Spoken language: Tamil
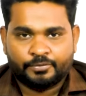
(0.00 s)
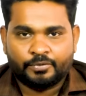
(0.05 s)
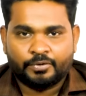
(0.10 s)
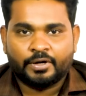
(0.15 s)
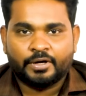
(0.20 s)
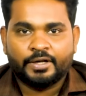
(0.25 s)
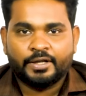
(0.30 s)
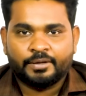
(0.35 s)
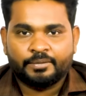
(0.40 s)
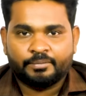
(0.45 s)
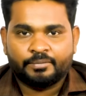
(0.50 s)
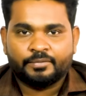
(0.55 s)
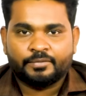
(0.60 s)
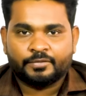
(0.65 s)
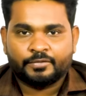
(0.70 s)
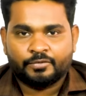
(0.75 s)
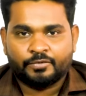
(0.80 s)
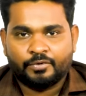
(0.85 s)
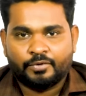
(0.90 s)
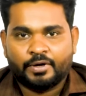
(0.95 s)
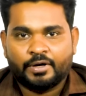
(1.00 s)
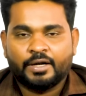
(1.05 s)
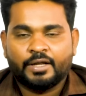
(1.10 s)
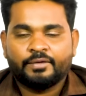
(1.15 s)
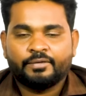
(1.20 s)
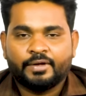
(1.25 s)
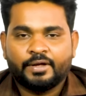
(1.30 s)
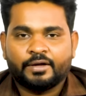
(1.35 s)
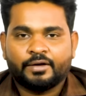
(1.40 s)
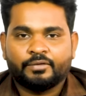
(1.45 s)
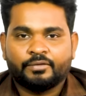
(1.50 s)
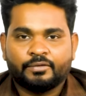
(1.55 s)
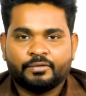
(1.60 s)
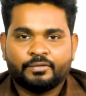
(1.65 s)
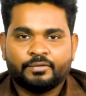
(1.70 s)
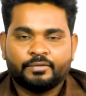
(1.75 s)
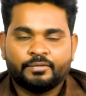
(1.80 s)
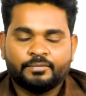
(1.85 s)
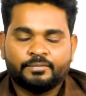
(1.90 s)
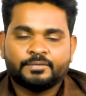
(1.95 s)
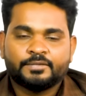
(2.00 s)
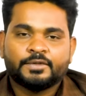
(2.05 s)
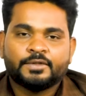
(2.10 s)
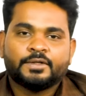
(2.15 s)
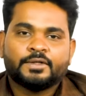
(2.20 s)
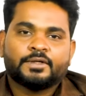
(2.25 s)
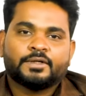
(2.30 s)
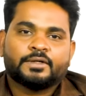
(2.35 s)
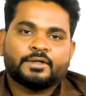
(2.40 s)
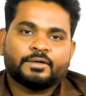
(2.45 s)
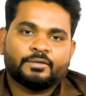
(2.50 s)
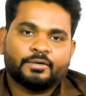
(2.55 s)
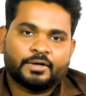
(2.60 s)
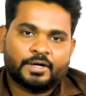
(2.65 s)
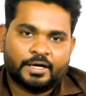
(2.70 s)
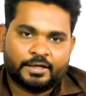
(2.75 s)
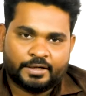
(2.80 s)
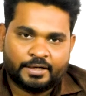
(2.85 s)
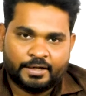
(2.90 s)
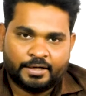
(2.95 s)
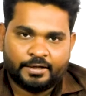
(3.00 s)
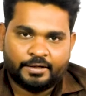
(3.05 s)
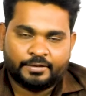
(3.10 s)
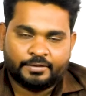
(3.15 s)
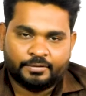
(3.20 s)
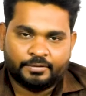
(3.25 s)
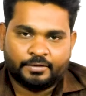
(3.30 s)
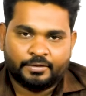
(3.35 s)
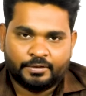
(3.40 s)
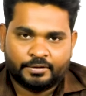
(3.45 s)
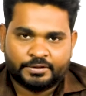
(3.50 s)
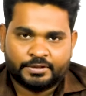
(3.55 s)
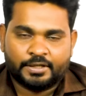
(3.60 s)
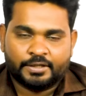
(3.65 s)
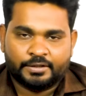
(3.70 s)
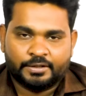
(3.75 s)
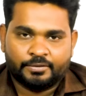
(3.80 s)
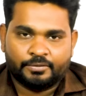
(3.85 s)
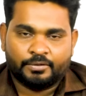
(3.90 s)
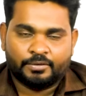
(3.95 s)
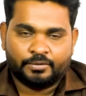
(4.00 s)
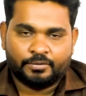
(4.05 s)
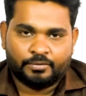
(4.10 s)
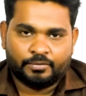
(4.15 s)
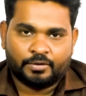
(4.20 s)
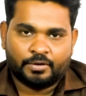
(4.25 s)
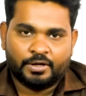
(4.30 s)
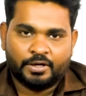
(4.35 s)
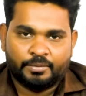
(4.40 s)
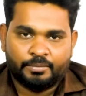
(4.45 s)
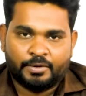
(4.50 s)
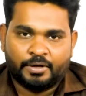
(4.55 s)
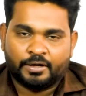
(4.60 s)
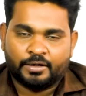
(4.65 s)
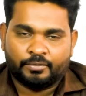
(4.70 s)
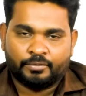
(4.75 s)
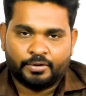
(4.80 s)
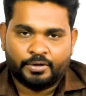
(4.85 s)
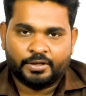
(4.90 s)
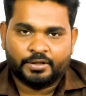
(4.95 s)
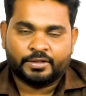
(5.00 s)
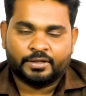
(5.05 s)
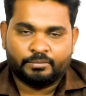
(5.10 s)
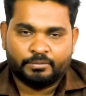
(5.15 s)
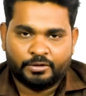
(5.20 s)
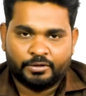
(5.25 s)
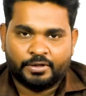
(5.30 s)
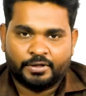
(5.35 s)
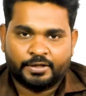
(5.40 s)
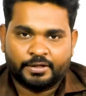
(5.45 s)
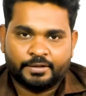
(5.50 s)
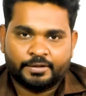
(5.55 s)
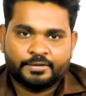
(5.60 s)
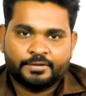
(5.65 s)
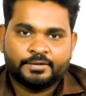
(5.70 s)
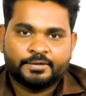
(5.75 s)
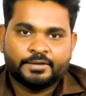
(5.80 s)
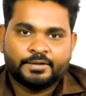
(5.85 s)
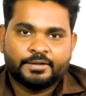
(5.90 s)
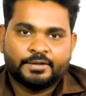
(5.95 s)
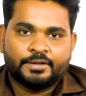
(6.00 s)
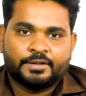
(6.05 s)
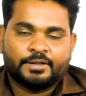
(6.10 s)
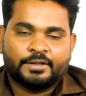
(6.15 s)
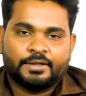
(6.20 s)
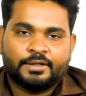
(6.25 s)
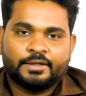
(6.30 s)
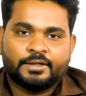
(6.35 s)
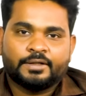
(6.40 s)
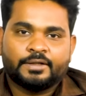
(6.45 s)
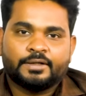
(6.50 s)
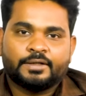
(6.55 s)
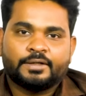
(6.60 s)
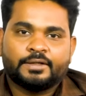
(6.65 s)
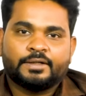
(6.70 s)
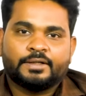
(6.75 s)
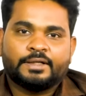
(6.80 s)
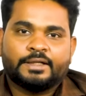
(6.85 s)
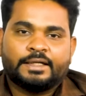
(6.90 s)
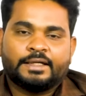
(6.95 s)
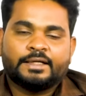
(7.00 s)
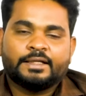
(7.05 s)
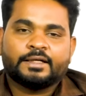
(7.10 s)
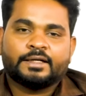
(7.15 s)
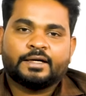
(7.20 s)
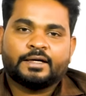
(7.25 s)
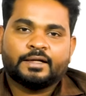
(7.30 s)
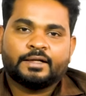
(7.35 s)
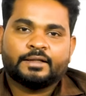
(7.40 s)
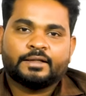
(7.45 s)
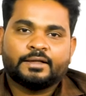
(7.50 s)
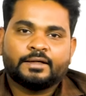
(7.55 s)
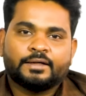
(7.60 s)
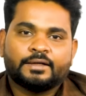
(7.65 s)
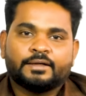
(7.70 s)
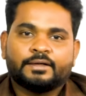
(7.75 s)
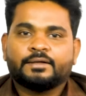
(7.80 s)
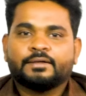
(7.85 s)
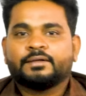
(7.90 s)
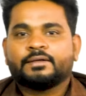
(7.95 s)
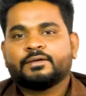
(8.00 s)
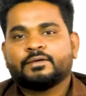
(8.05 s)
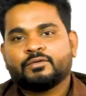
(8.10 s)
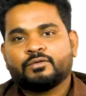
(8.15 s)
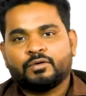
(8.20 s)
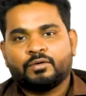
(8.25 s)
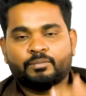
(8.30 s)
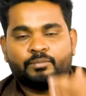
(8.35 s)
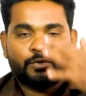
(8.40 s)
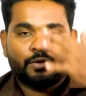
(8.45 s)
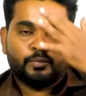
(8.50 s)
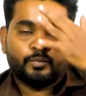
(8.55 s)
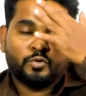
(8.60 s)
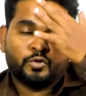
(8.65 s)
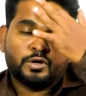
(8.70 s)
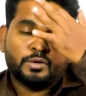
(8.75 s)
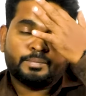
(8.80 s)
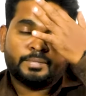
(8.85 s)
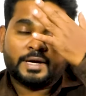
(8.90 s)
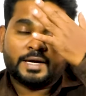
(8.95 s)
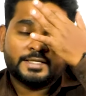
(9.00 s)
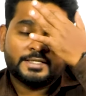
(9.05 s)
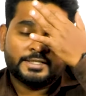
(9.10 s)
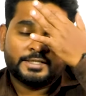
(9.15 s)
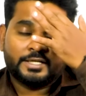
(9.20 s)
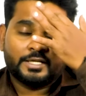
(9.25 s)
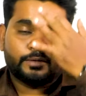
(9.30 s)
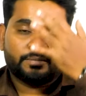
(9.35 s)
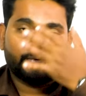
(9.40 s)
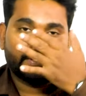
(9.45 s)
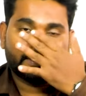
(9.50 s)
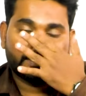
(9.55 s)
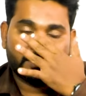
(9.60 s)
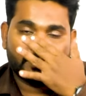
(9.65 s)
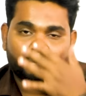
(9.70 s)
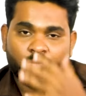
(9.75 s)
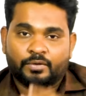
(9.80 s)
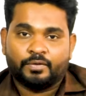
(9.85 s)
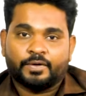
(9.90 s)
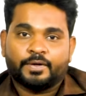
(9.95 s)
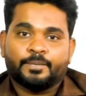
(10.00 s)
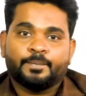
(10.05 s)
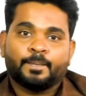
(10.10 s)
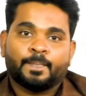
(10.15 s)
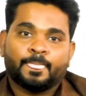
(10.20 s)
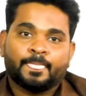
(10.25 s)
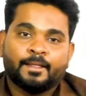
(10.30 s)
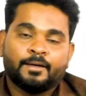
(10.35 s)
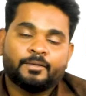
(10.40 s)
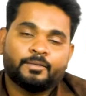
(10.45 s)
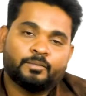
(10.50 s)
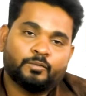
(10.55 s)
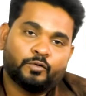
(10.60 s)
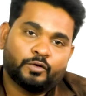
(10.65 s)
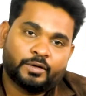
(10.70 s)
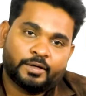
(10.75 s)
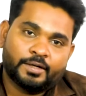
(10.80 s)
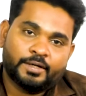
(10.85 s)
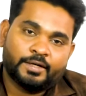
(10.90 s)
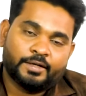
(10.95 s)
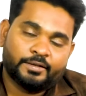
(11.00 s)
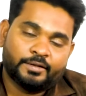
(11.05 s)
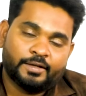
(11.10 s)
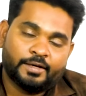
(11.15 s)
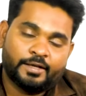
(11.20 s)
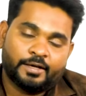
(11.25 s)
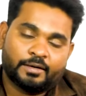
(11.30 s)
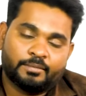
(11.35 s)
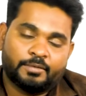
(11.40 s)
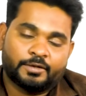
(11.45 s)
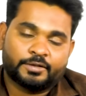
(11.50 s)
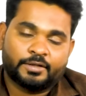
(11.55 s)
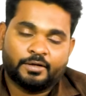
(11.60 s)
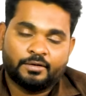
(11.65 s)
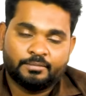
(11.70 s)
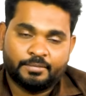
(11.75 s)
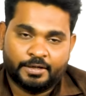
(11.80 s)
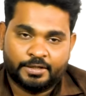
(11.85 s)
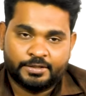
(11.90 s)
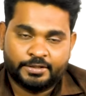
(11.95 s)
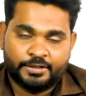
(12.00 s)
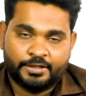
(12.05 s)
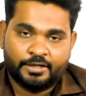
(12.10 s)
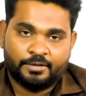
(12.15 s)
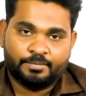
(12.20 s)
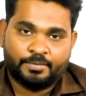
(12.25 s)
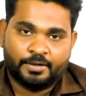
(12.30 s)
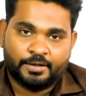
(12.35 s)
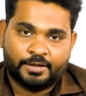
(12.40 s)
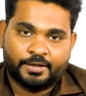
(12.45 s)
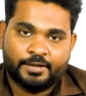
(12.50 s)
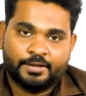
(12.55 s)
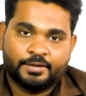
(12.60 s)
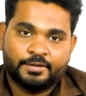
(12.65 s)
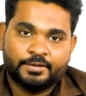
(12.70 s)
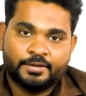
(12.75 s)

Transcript: குரலே குரலே வேறு ஒரு கட்டையாக ஒரு சார்ந்த ஒரு குரலே மாறக்கூடிய தன்மை இருக்குது இதுக்கான இது ரொம்ப மூக்கை பிழைஞ்சிக்கிட்டே இருப்பாங்க இதில் உள்ளவங்க மூக்கை எந்த நேரம் பார்த்தாலும் பிழைஞ்சிக்கிட்டே இருப்பாங்க